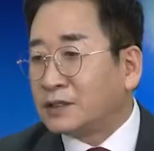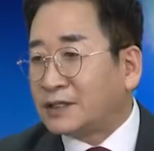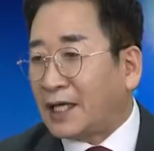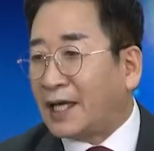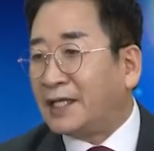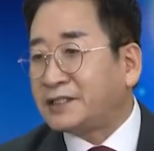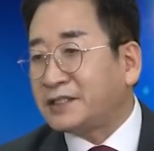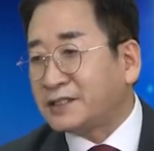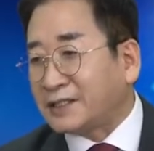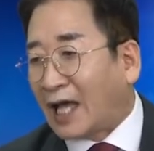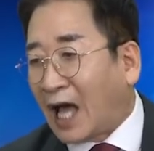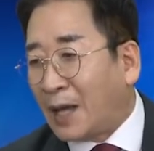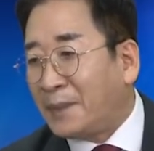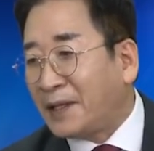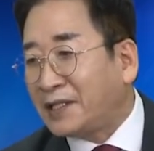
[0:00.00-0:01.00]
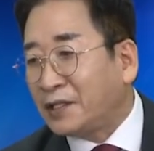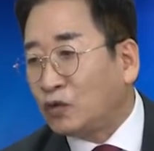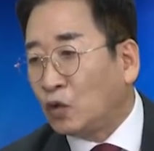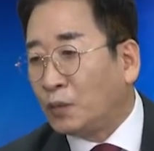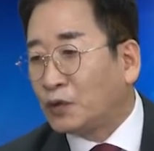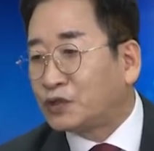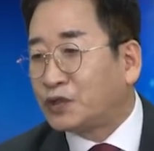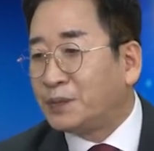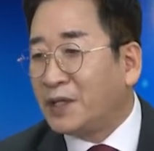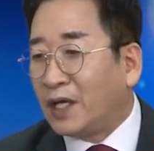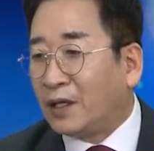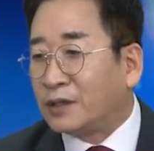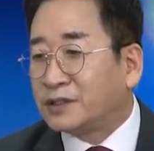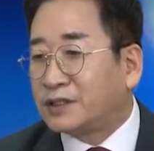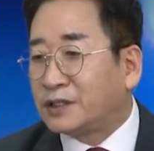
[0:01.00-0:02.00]
자, S400D도
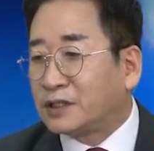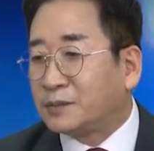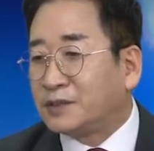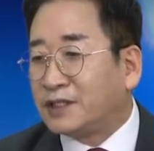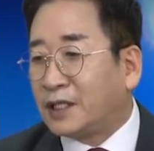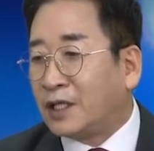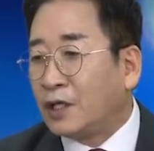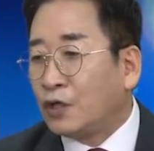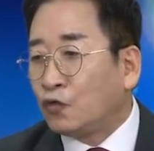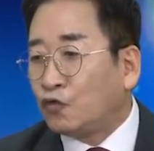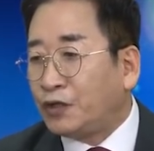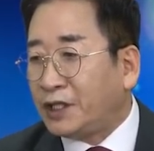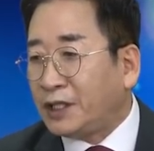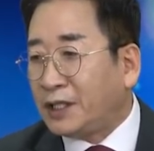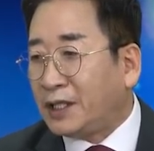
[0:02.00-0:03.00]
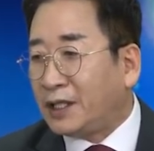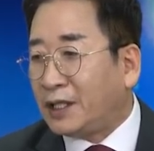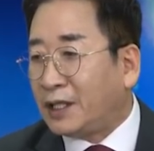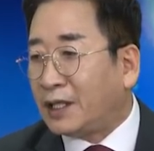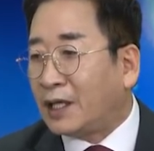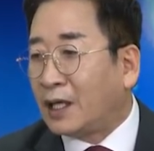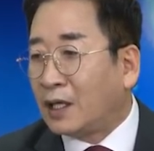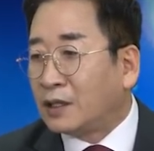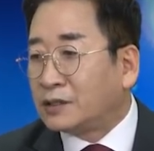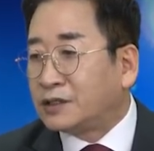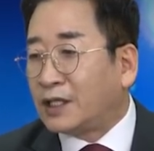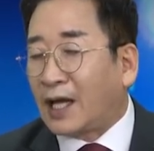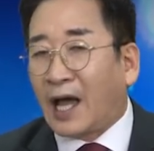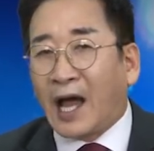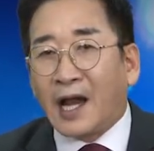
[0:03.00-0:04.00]
보시면 지금 이제 휠이
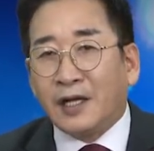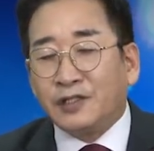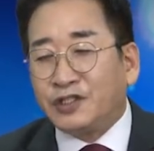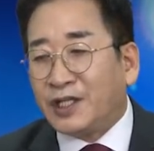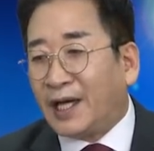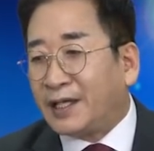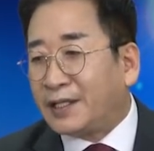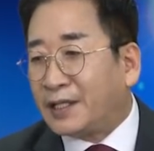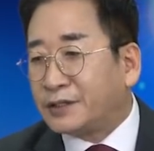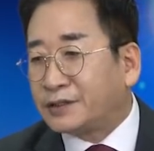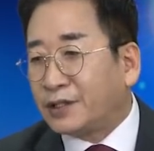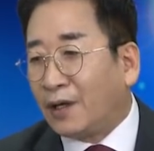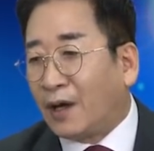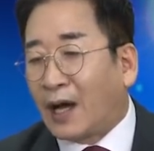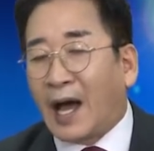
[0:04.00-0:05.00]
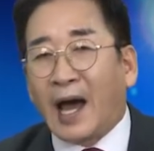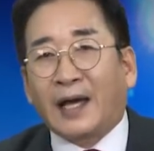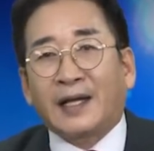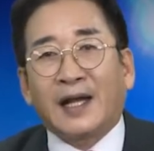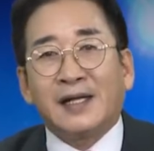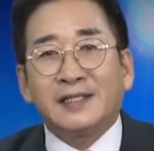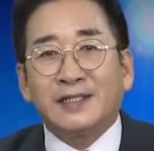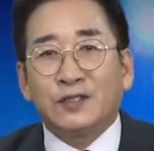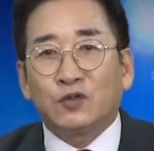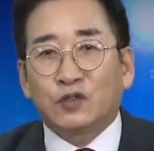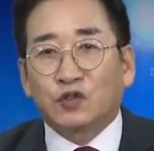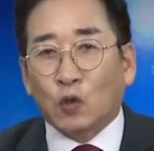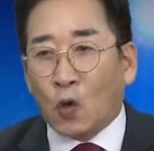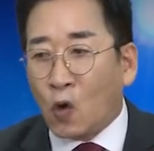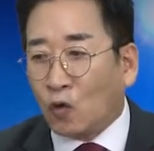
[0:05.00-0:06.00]
이제 RGI에서 RRG로
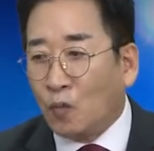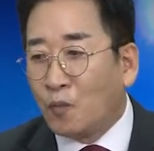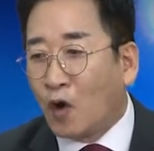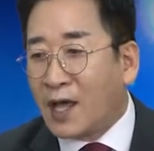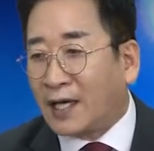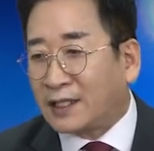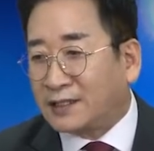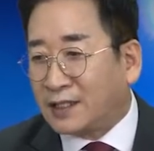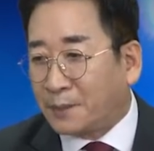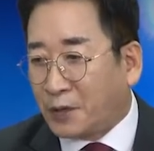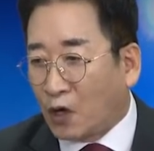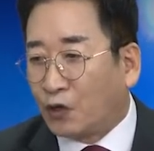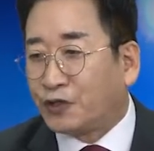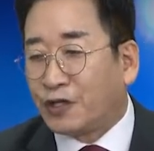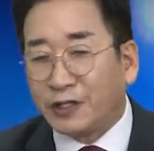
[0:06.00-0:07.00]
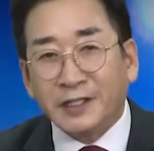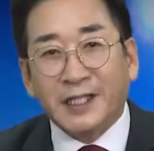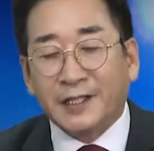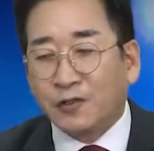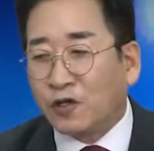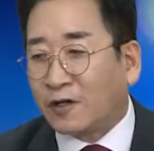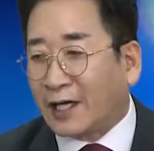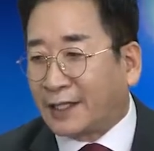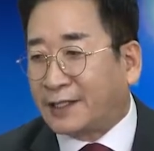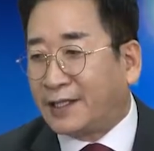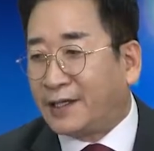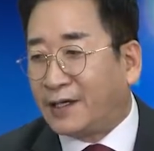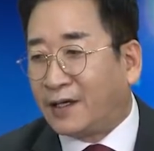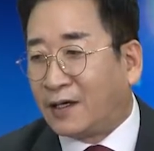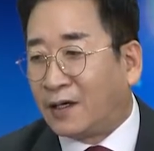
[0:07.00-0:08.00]
조금 모양이 이제 변경이 되는 것
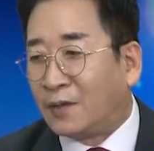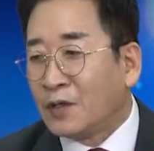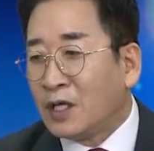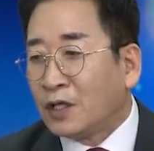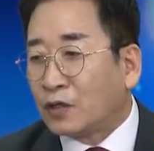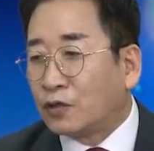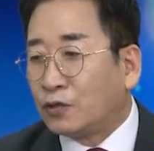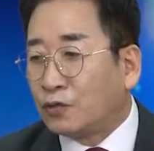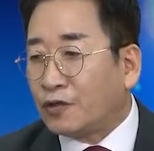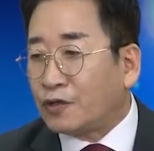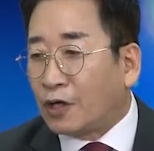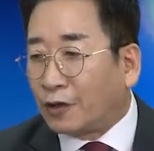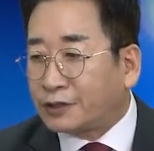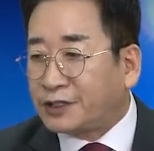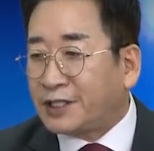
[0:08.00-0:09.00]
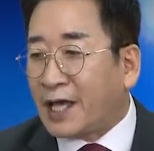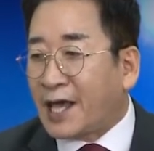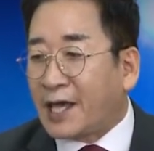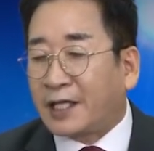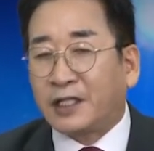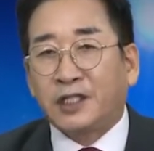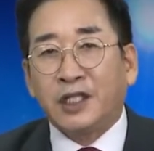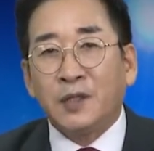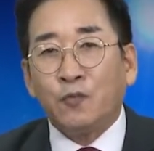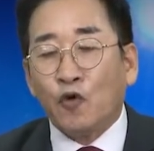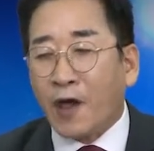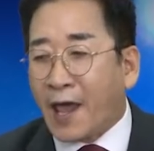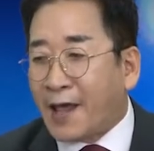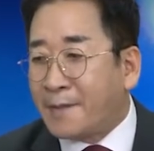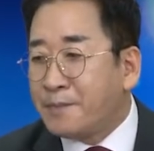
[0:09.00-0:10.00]
같아요. 그리고 역시 액티브
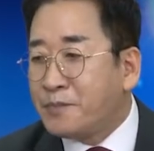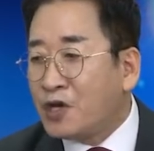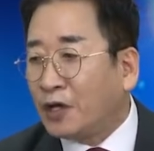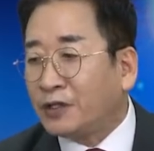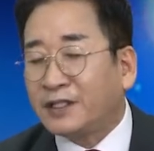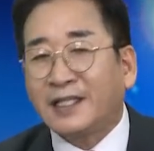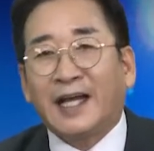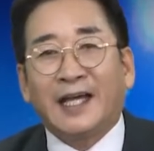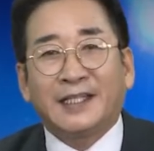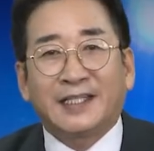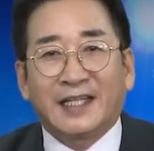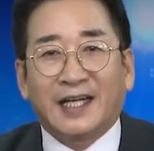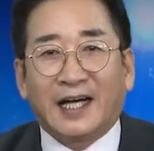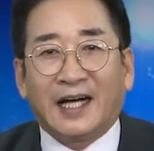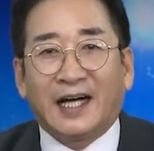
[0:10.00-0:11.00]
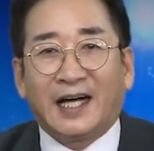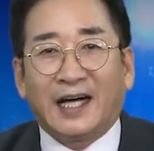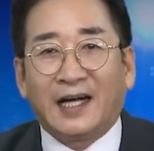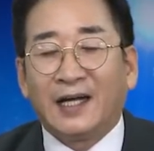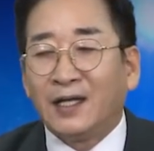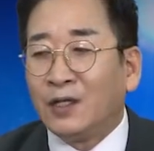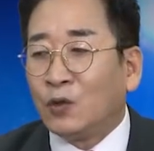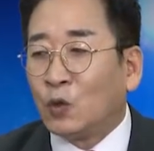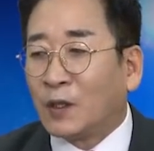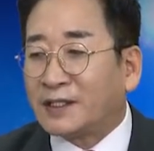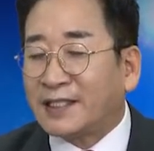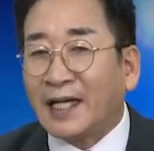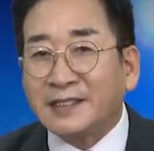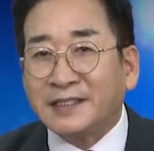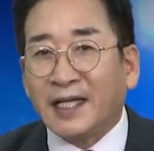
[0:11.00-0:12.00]
앰비언트 라이트가 요게
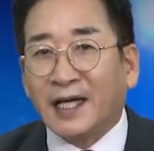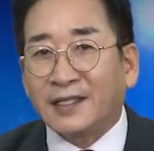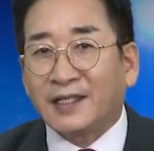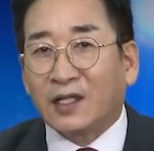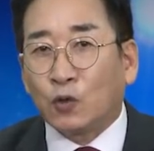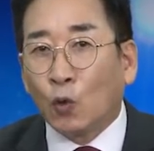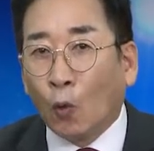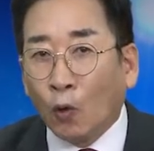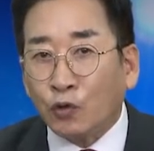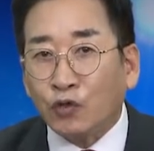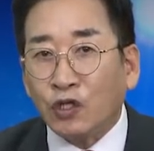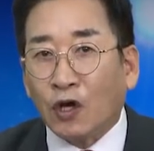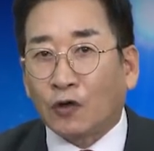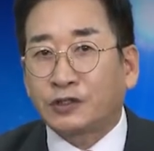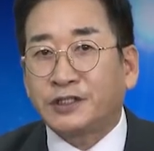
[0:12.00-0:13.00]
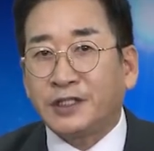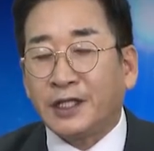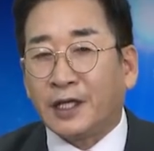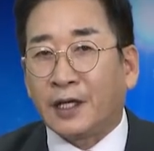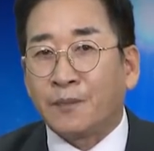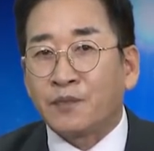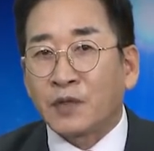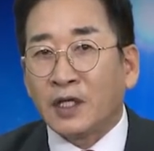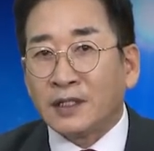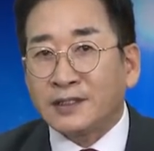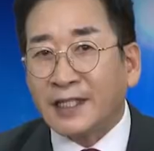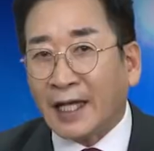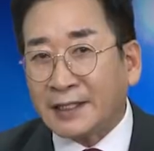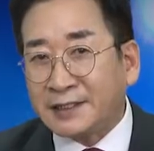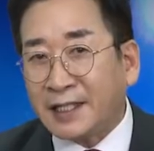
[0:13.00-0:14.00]
삭제가 되고 이것도 역시
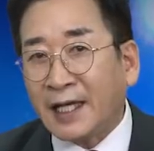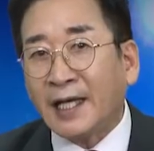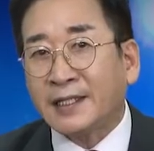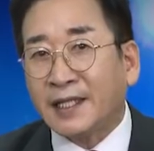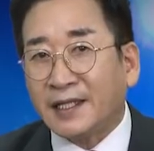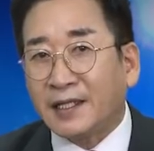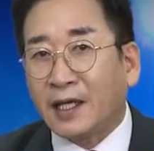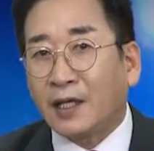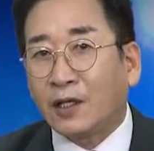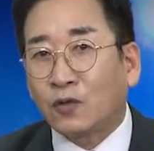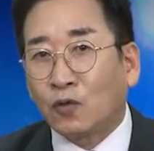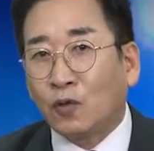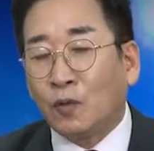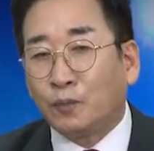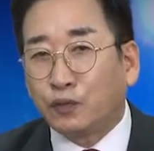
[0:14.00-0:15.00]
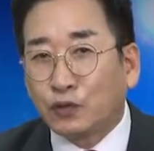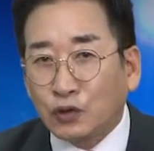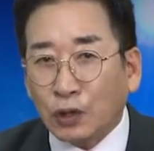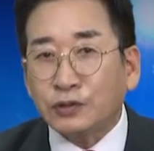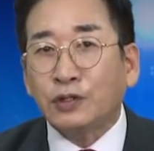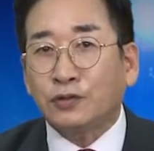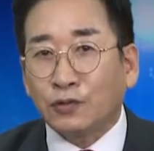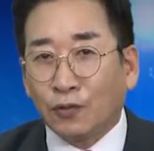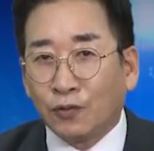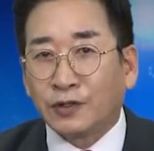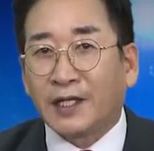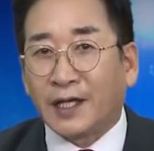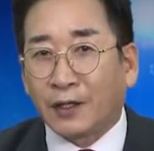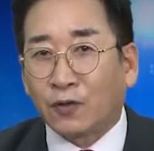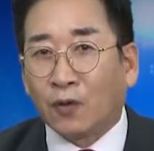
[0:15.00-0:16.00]
삭제가 된 게 있고 붙어서 들어온
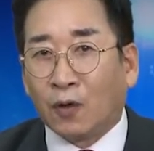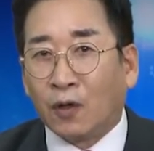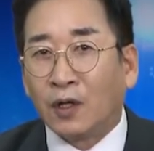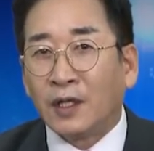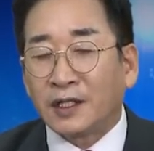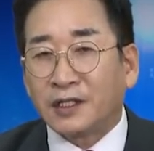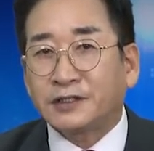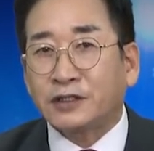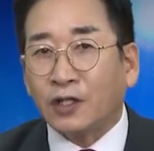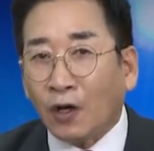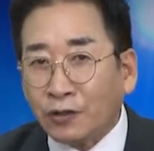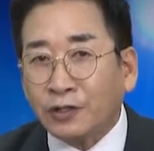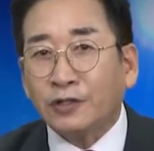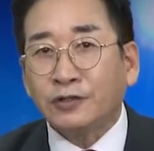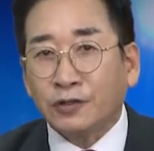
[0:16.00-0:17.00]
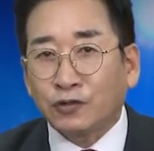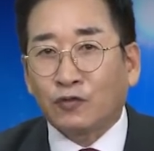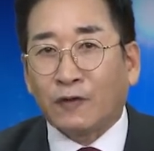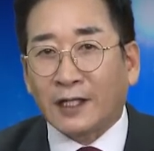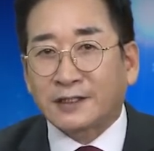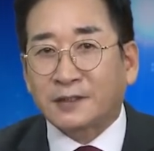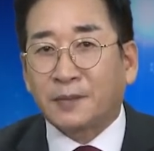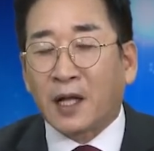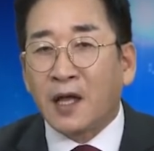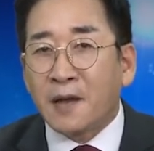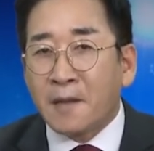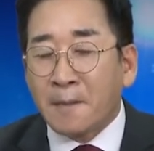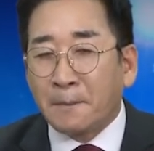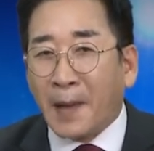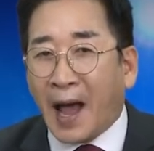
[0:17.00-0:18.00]
게 있고 이게 섞여서 들어왔습니다.
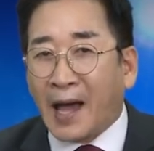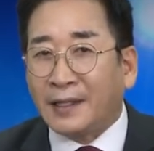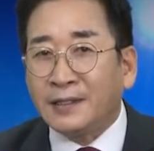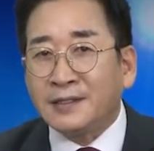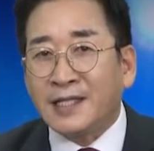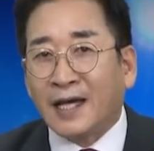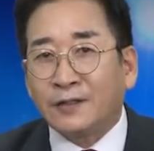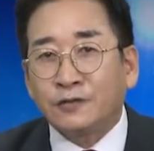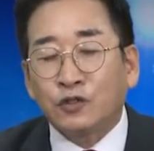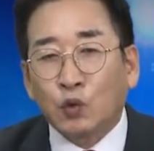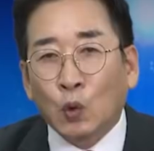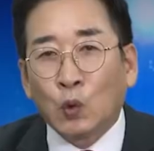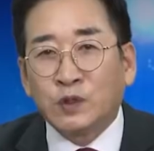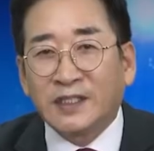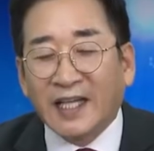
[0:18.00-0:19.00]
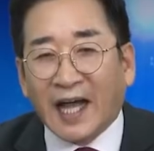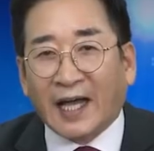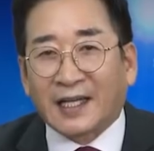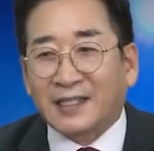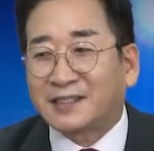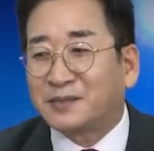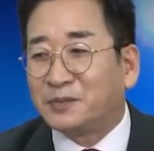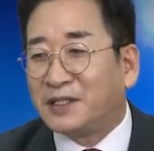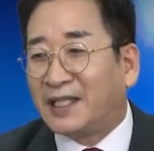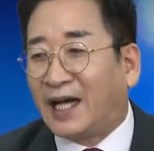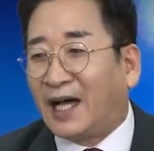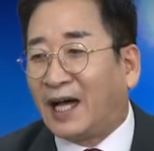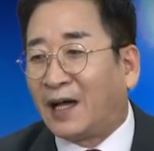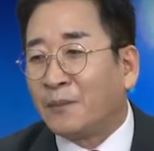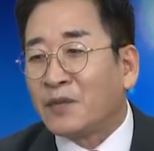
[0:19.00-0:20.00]
많은 양은 들어오지가
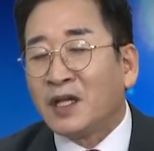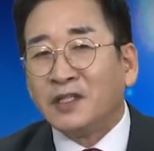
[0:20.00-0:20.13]
않았습니다.